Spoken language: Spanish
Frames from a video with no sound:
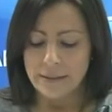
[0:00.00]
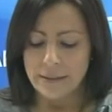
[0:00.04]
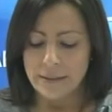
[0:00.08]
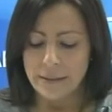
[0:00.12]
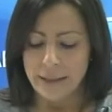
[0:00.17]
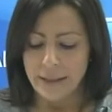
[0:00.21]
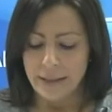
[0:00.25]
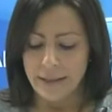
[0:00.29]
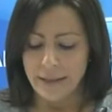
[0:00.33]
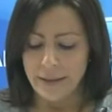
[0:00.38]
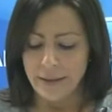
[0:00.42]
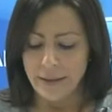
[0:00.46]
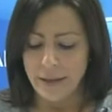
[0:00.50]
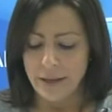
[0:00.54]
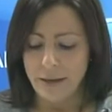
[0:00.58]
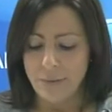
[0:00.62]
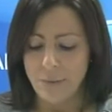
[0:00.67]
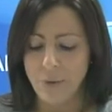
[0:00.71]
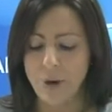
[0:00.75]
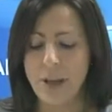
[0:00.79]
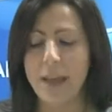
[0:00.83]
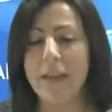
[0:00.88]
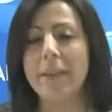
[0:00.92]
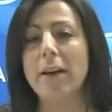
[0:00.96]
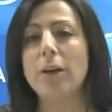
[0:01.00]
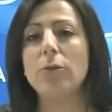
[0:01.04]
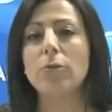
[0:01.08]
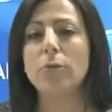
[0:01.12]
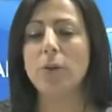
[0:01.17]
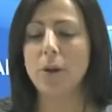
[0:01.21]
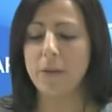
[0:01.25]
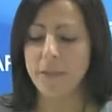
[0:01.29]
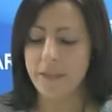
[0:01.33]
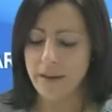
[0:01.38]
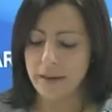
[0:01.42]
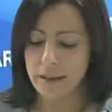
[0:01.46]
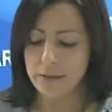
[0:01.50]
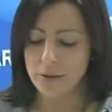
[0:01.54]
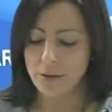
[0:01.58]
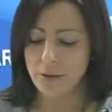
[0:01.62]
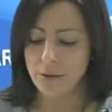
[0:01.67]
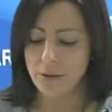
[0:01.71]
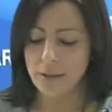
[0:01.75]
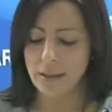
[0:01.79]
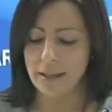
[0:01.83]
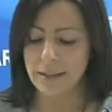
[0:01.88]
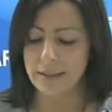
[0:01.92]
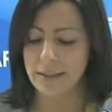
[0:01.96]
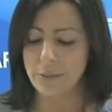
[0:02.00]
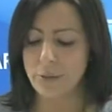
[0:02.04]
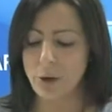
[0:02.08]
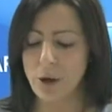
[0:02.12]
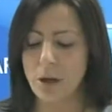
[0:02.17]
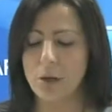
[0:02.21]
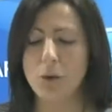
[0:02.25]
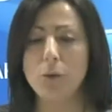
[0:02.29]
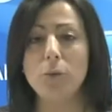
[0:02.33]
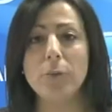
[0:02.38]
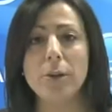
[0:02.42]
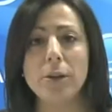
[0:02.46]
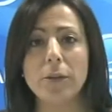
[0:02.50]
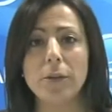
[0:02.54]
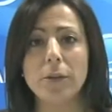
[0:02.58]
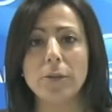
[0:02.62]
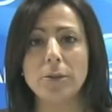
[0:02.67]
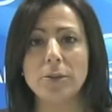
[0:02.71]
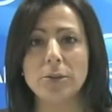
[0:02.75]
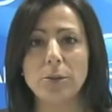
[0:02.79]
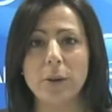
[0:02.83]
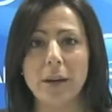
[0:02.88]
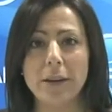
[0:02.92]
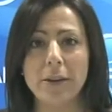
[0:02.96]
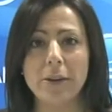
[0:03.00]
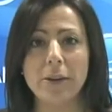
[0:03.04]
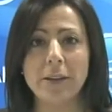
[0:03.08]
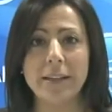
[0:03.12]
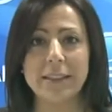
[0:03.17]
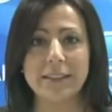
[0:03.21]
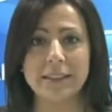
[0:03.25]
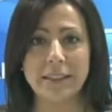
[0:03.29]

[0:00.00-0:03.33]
Eh, les voy a dar unos datos relativos al número de usuarios que